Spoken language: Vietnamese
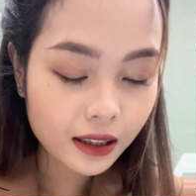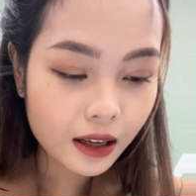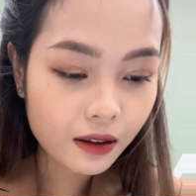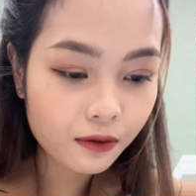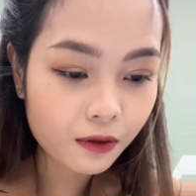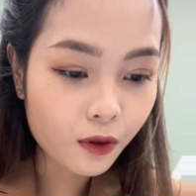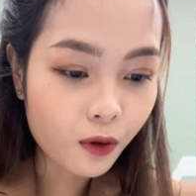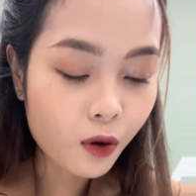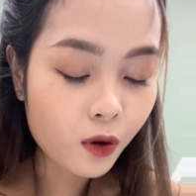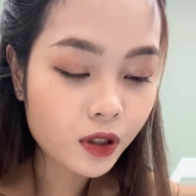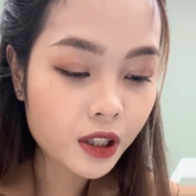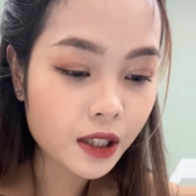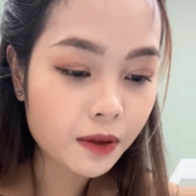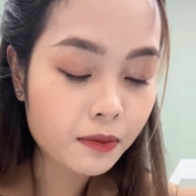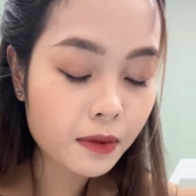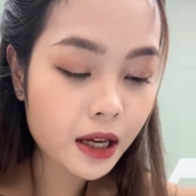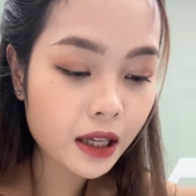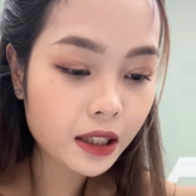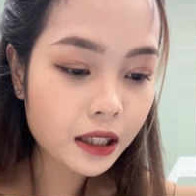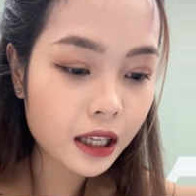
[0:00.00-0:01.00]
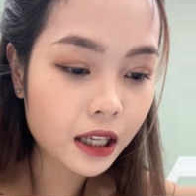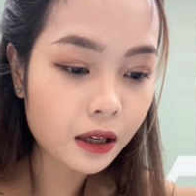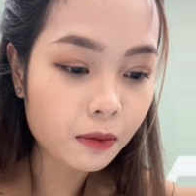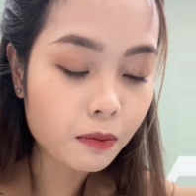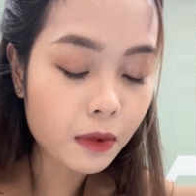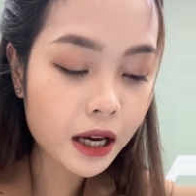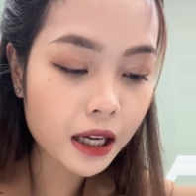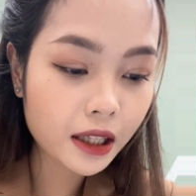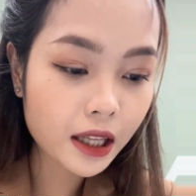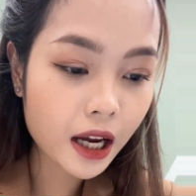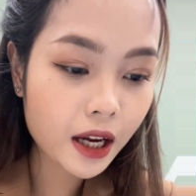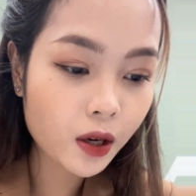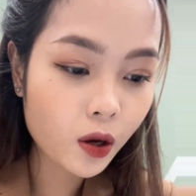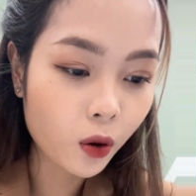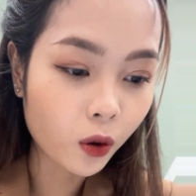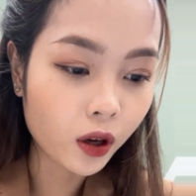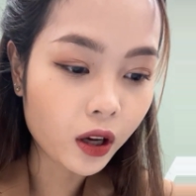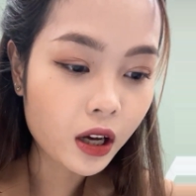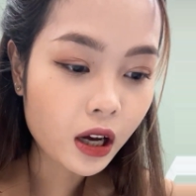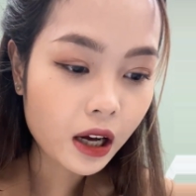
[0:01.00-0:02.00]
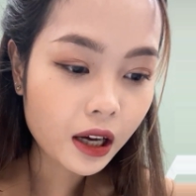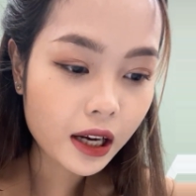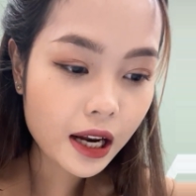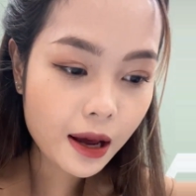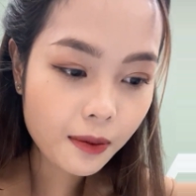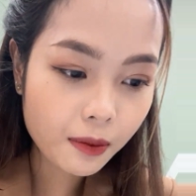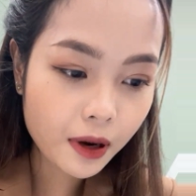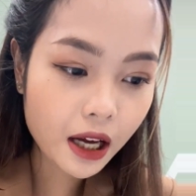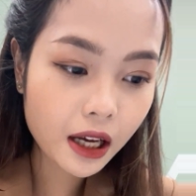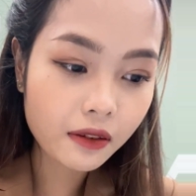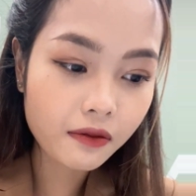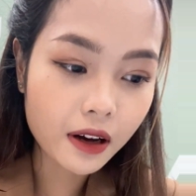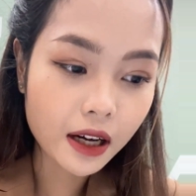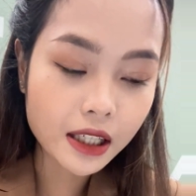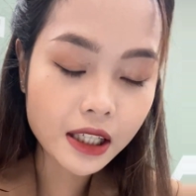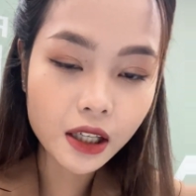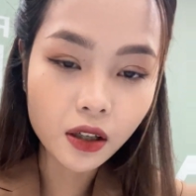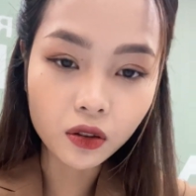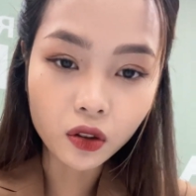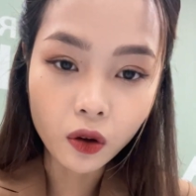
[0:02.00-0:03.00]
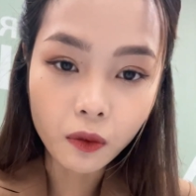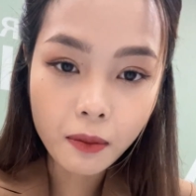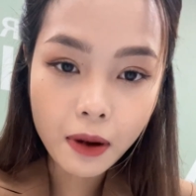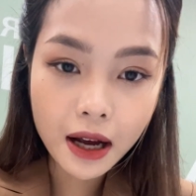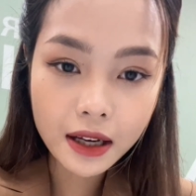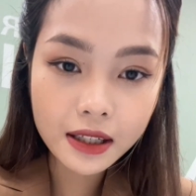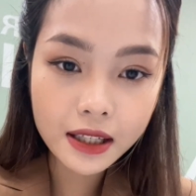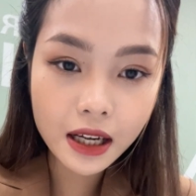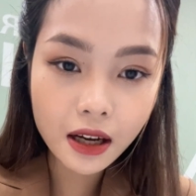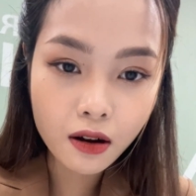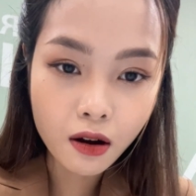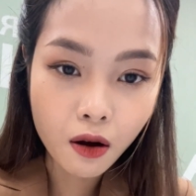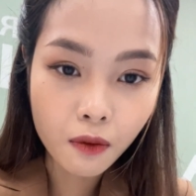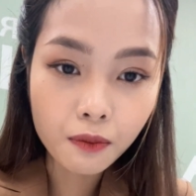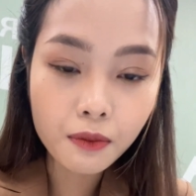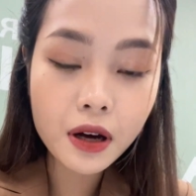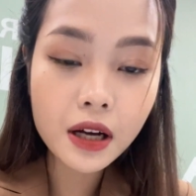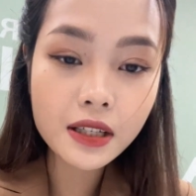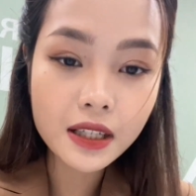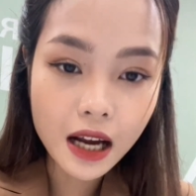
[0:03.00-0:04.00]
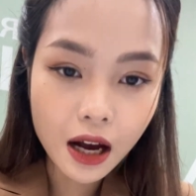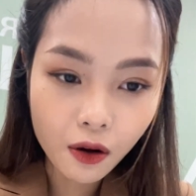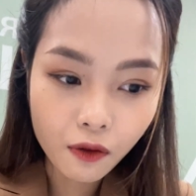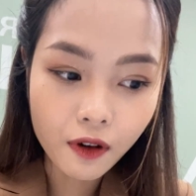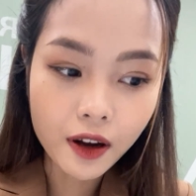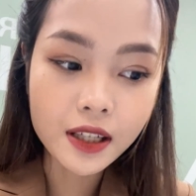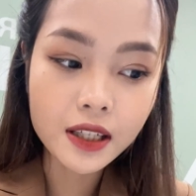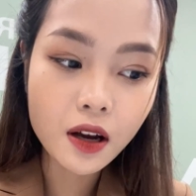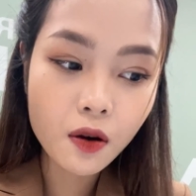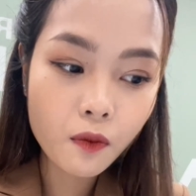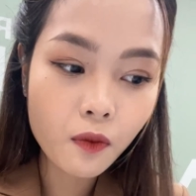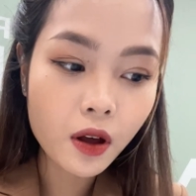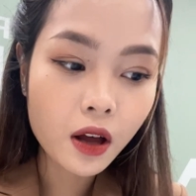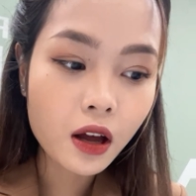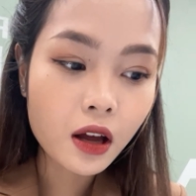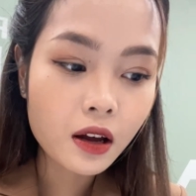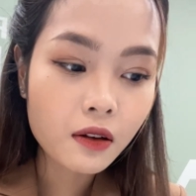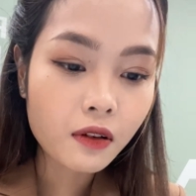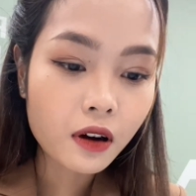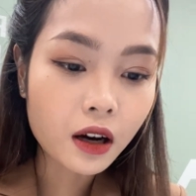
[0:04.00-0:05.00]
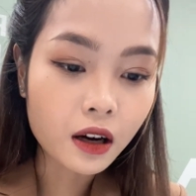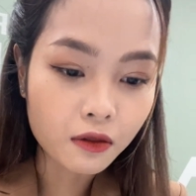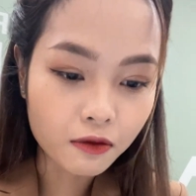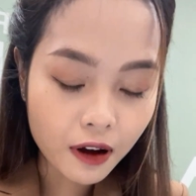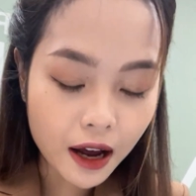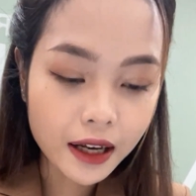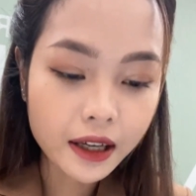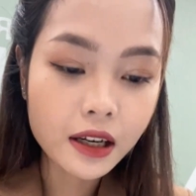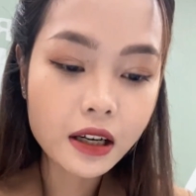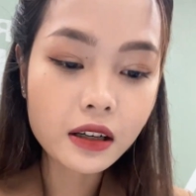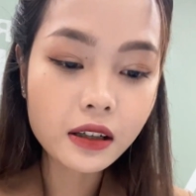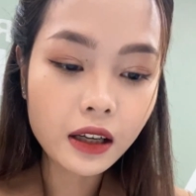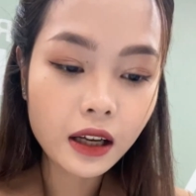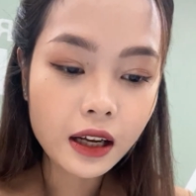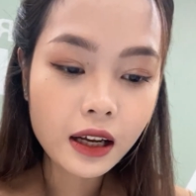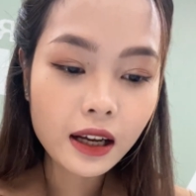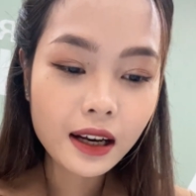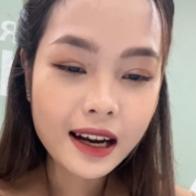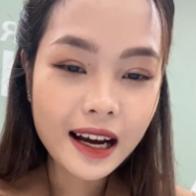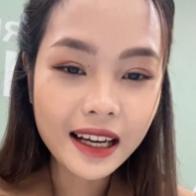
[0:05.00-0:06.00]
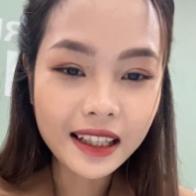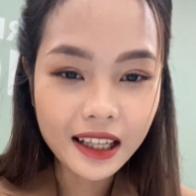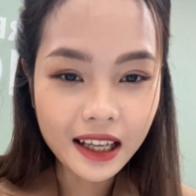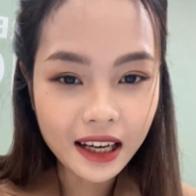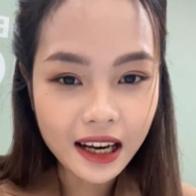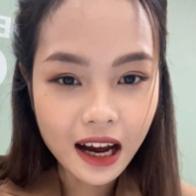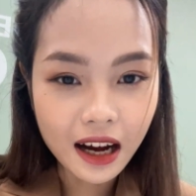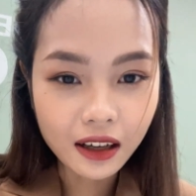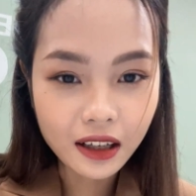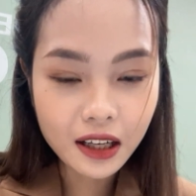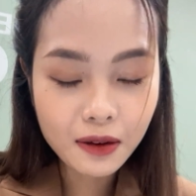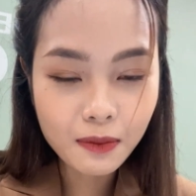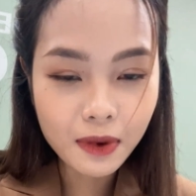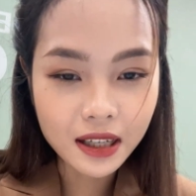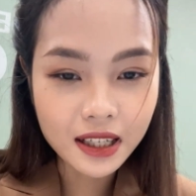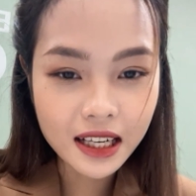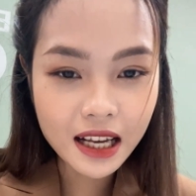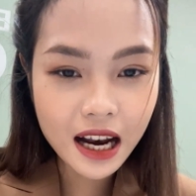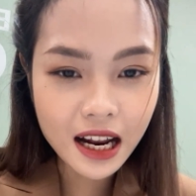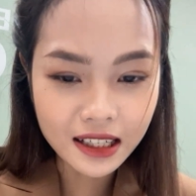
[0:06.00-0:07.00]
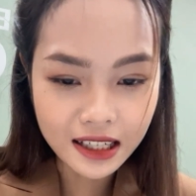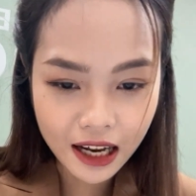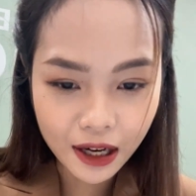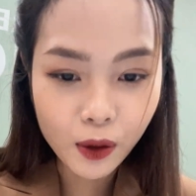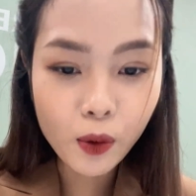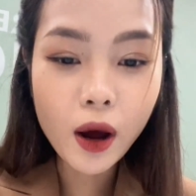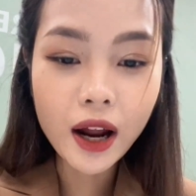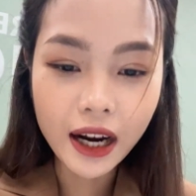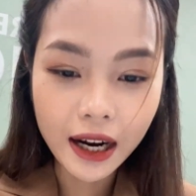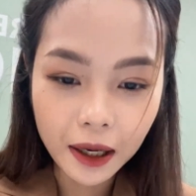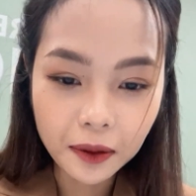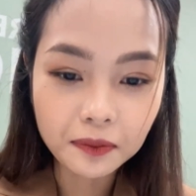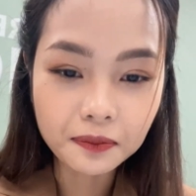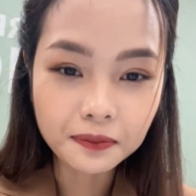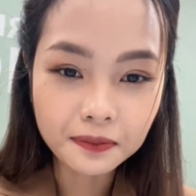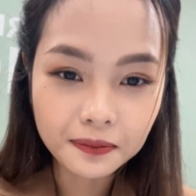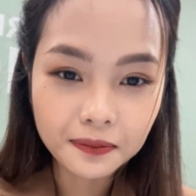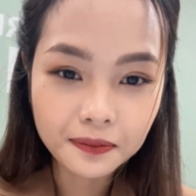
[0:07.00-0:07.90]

Thành phố Hồ Chí Minh thì mây thay đổi, đêm nay và chiều tối mai sẽ có mưa rào và rông. Ở vài nơi, ngày thì nắng nhưng mà sẽ là gián đoạn ạ.